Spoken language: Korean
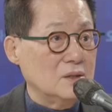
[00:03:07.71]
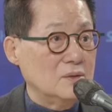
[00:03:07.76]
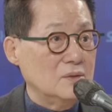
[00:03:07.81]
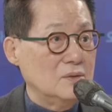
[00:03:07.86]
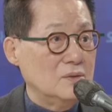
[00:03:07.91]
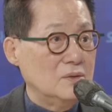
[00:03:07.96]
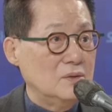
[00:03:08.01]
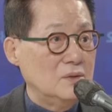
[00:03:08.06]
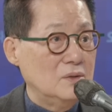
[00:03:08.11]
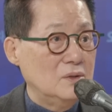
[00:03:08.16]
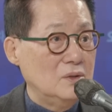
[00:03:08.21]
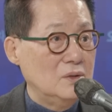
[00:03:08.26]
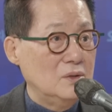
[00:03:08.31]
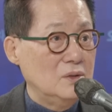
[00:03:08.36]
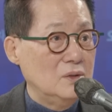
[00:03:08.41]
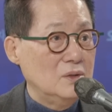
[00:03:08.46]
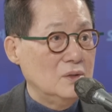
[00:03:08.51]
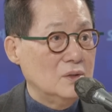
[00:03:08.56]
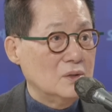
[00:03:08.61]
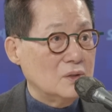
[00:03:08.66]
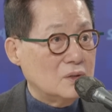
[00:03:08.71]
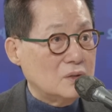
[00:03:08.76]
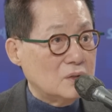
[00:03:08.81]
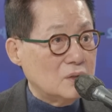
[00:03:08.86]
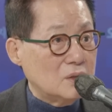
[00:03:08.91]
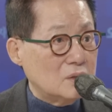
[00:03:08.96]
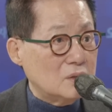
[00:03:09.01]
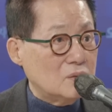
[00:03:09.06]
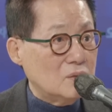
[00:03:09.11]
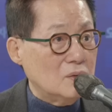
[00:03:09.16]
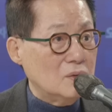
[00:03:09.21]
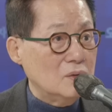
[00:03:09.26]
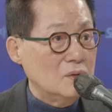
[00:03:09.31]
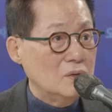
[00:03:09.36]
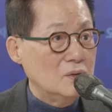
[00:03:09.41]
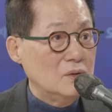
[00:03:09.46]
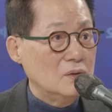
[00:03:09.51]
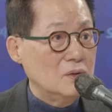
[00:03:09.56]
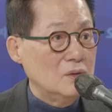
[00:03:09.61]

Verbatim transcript: 올인하거든요. 그래도